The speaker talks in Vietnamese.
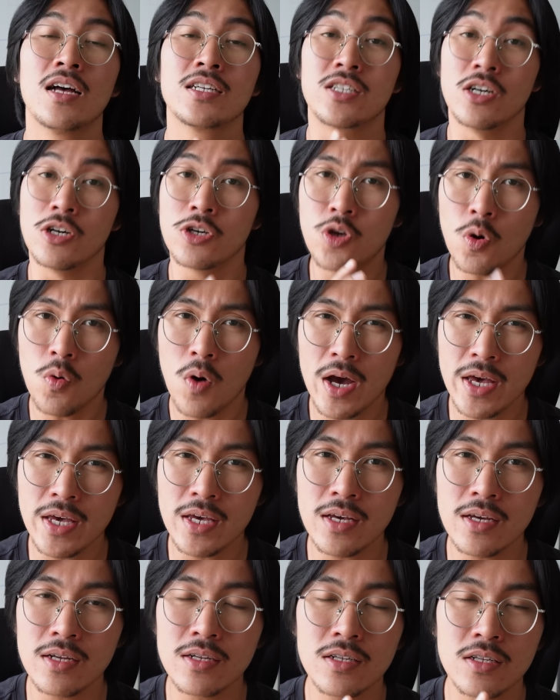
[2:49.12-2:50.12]
Sự chú
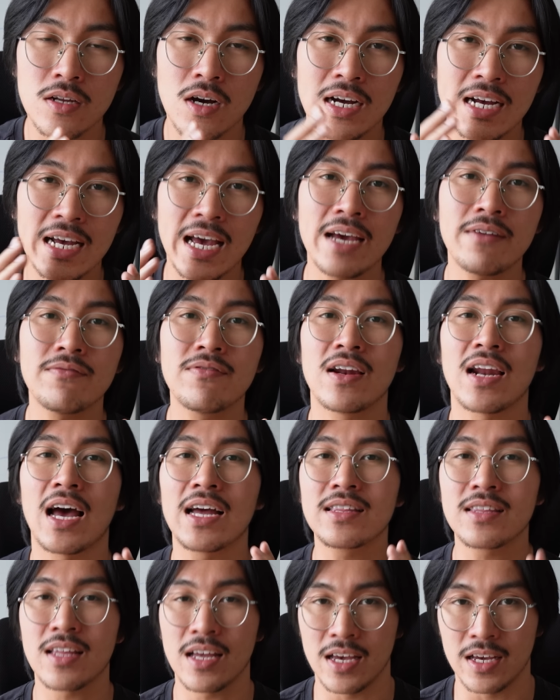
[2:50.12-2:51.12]
ý nó khác với lại
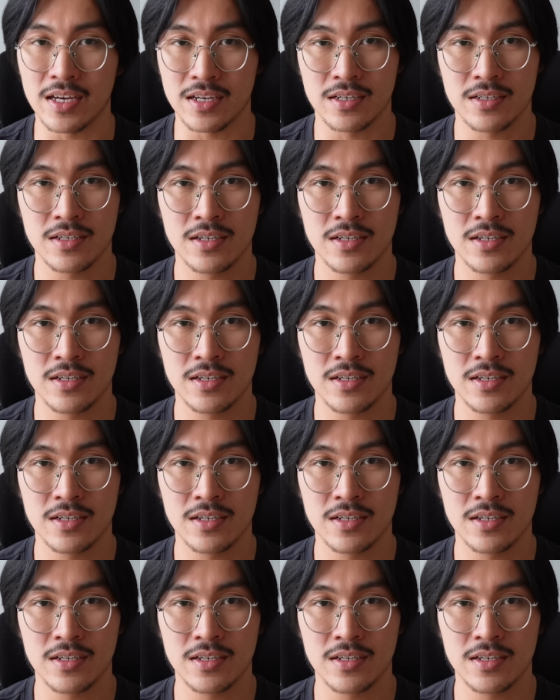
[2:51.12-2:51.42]
tiền.